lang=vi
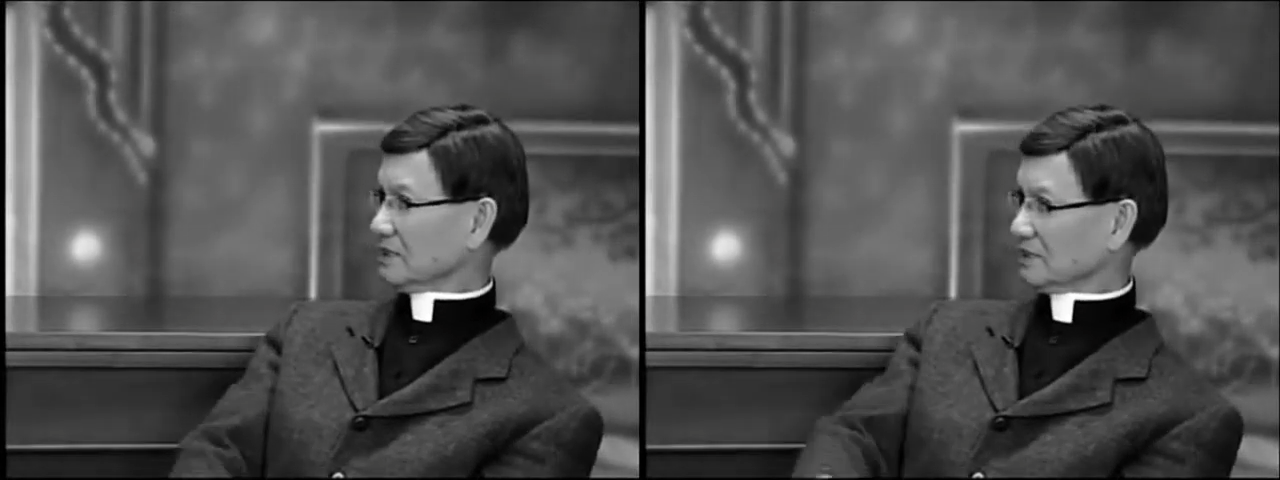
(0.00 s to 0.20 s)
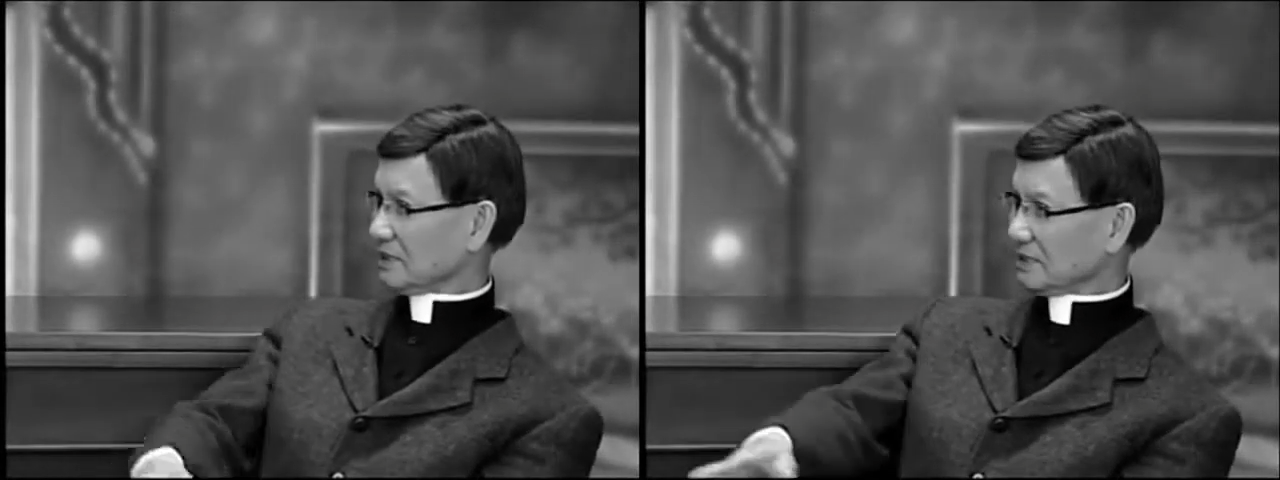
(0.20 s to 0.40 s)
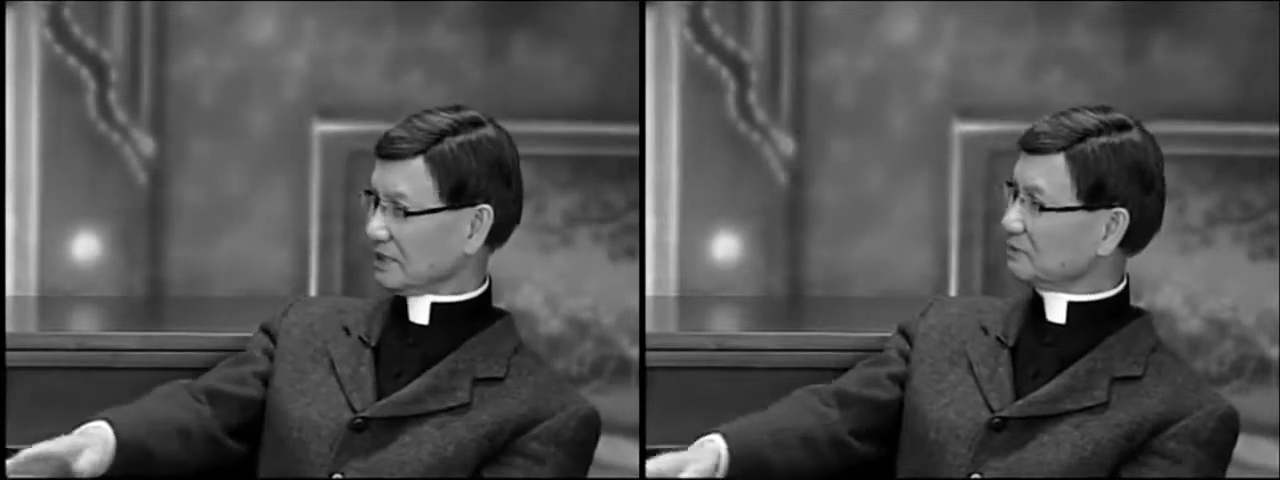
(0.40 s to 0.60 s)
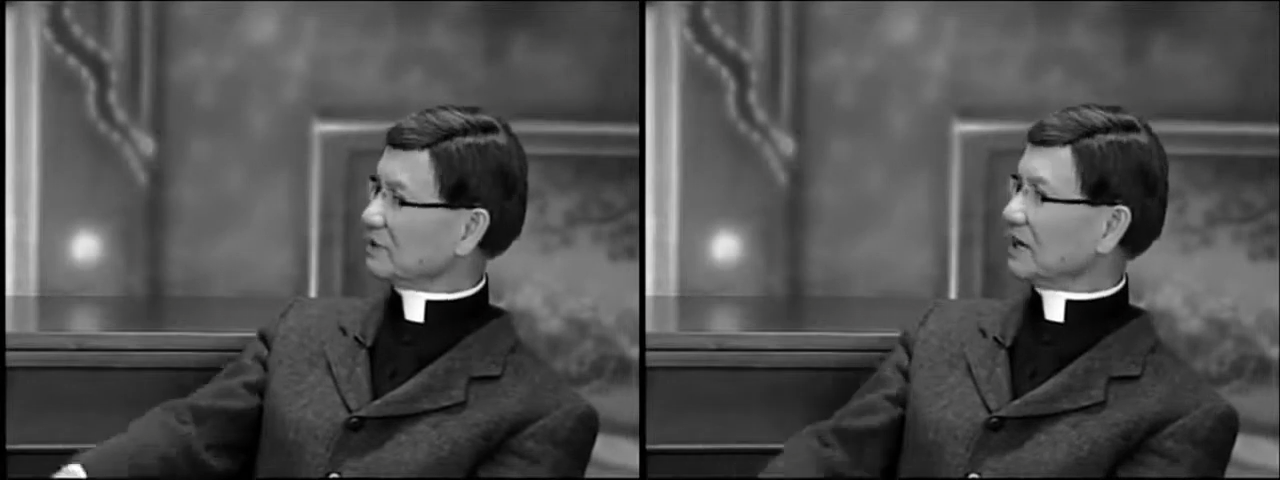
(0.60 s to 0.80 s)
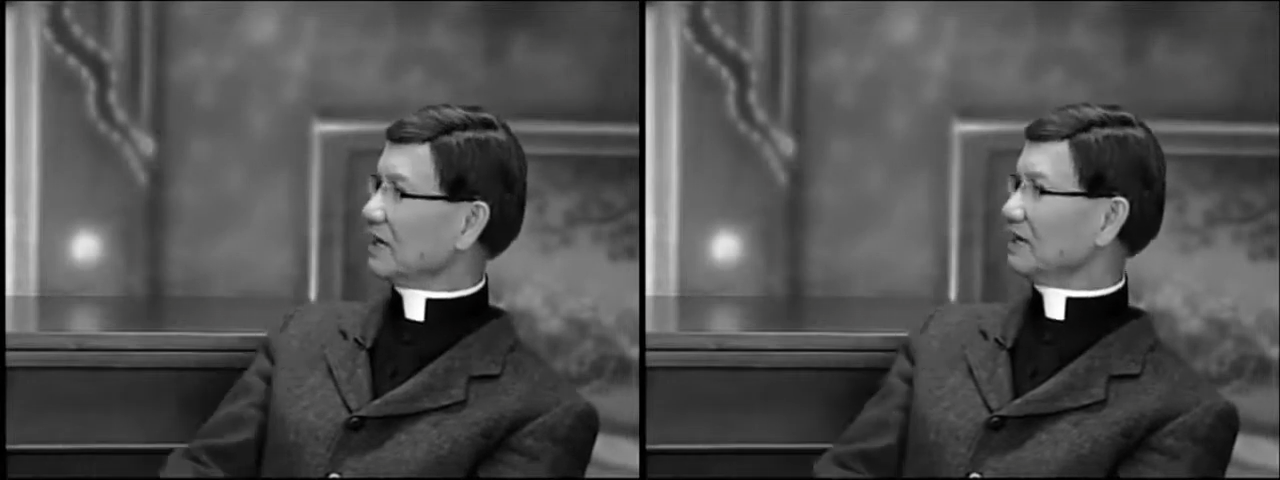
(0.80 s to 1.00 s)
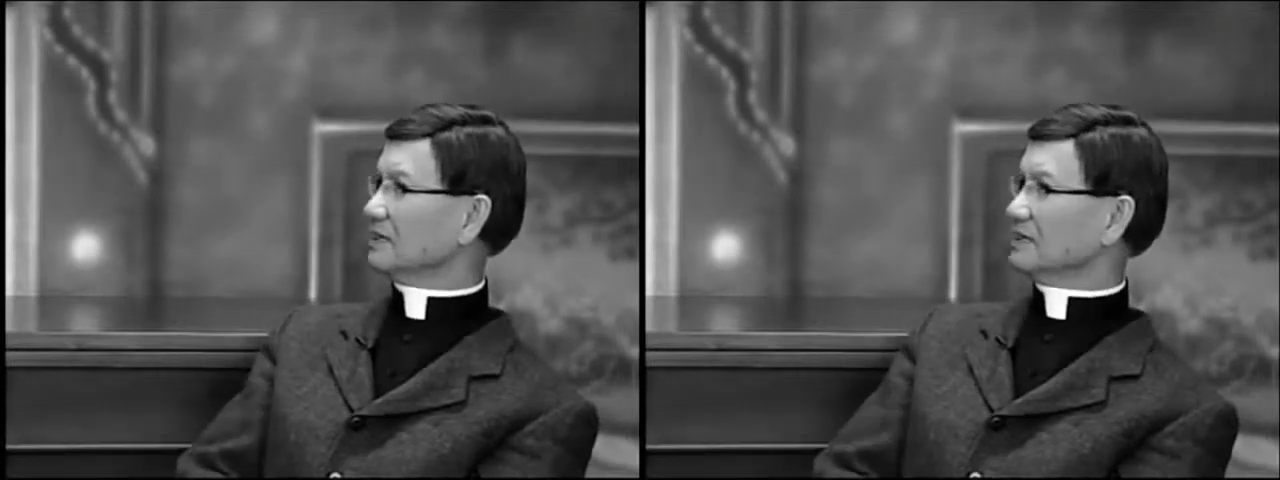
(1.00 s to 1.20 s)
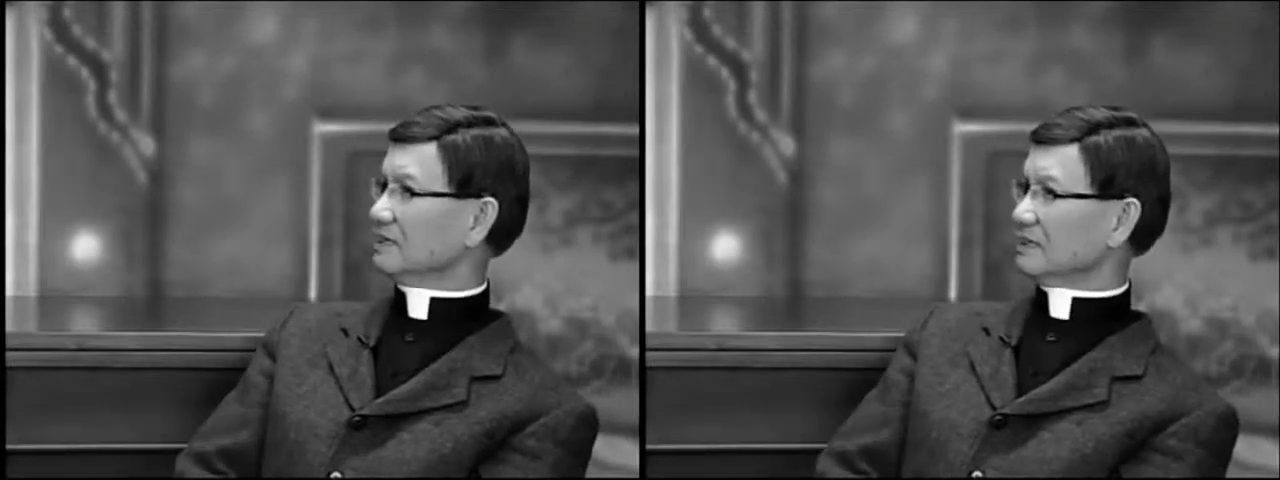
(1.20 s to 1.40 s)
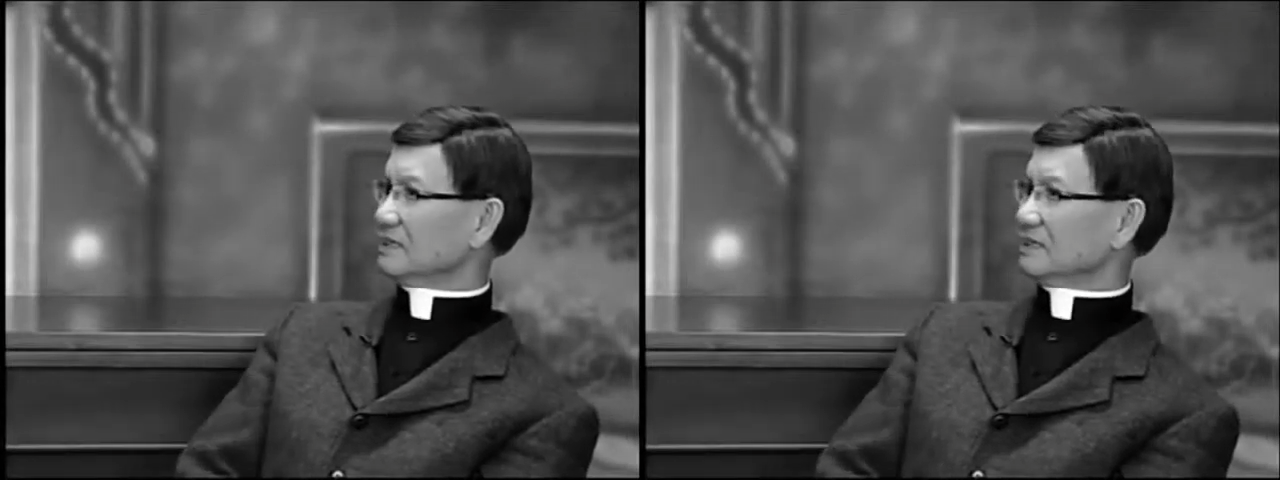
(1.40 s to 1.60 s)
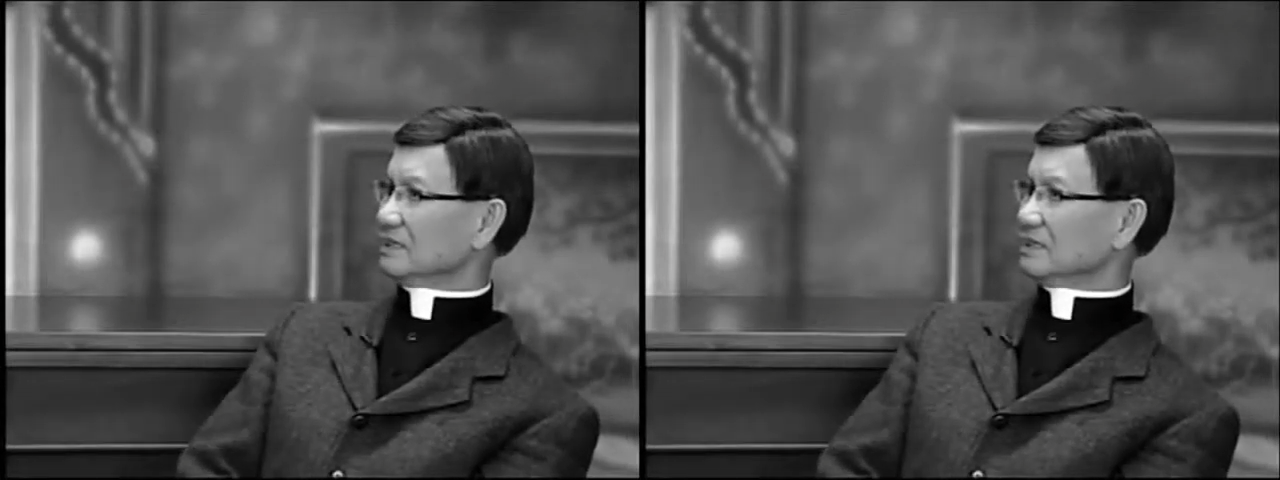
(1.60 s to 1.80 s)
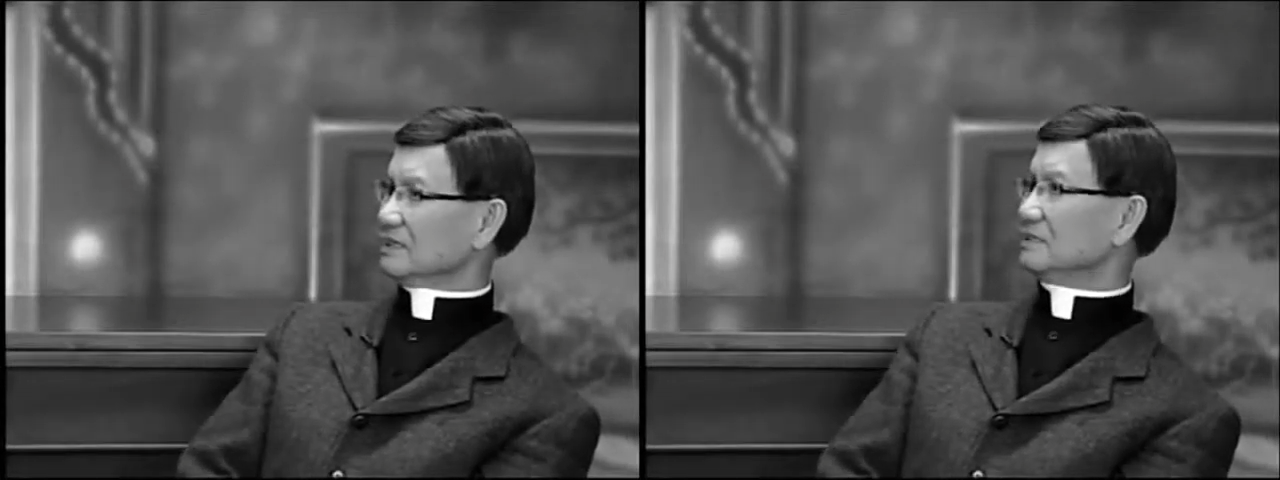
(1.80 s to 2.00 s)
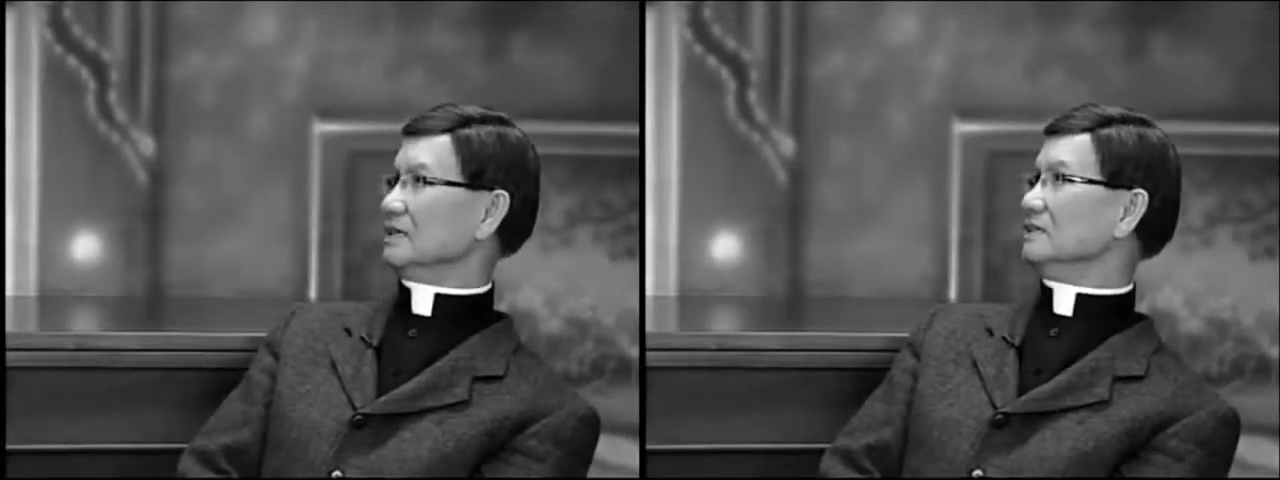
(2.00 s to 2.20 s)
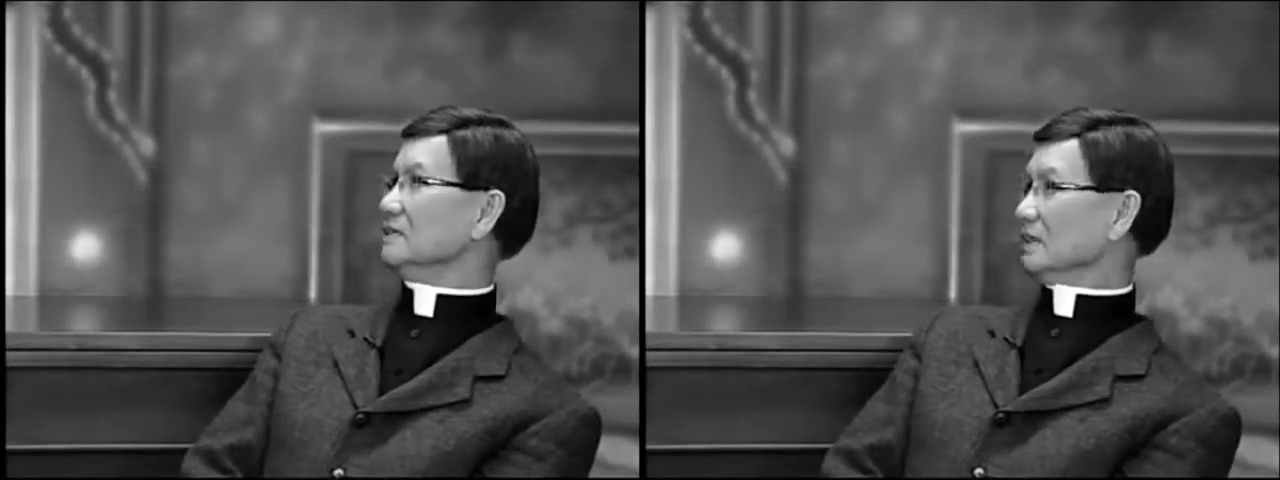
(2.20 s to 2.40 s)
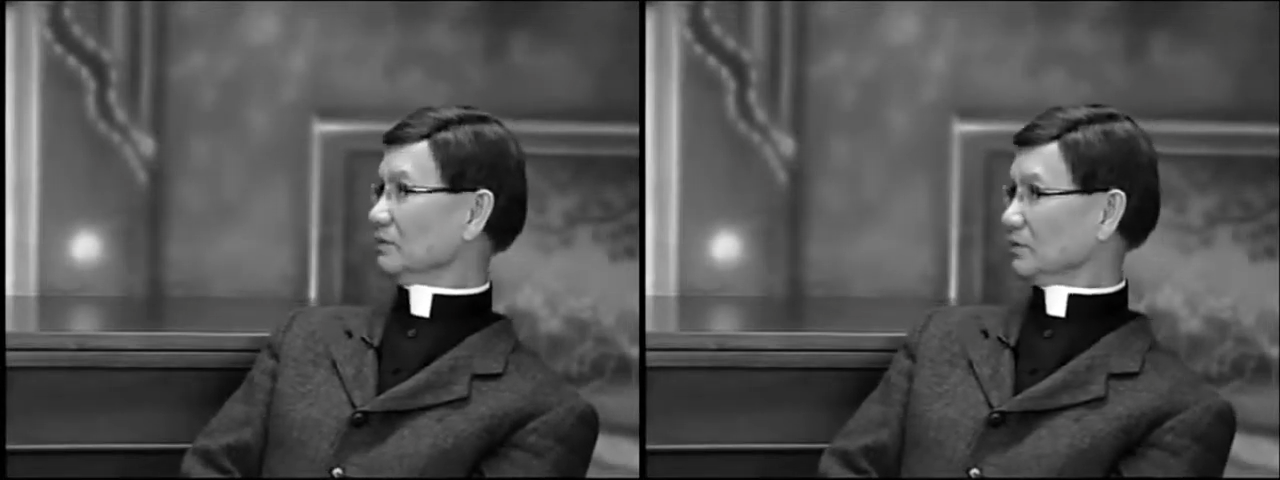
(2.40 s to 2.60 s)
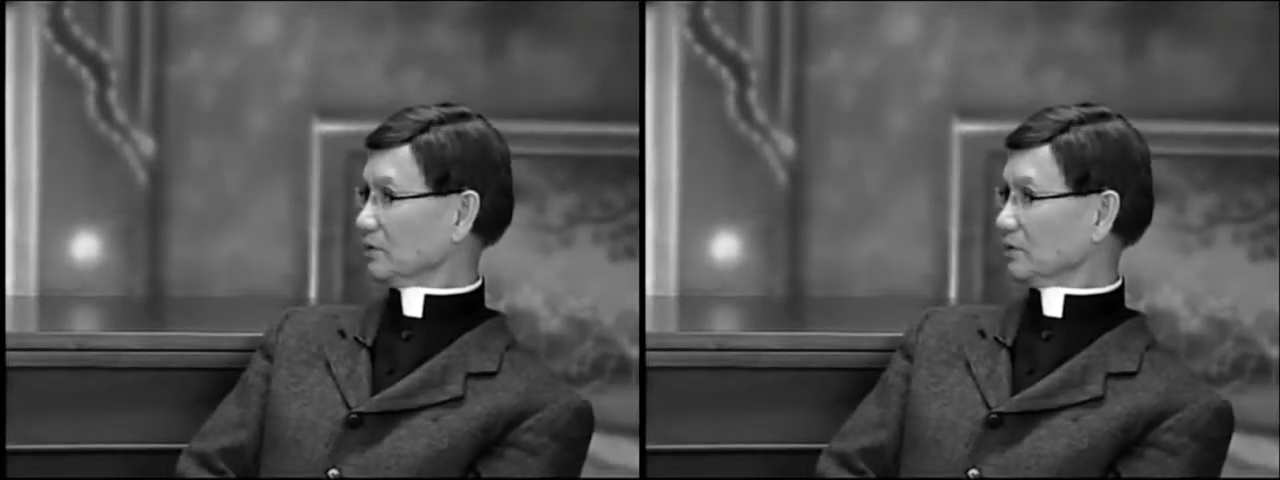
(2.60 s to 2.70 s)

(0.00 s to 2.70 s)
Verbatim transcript: thì thành ra 12 chi gọi là trưởng chi tộc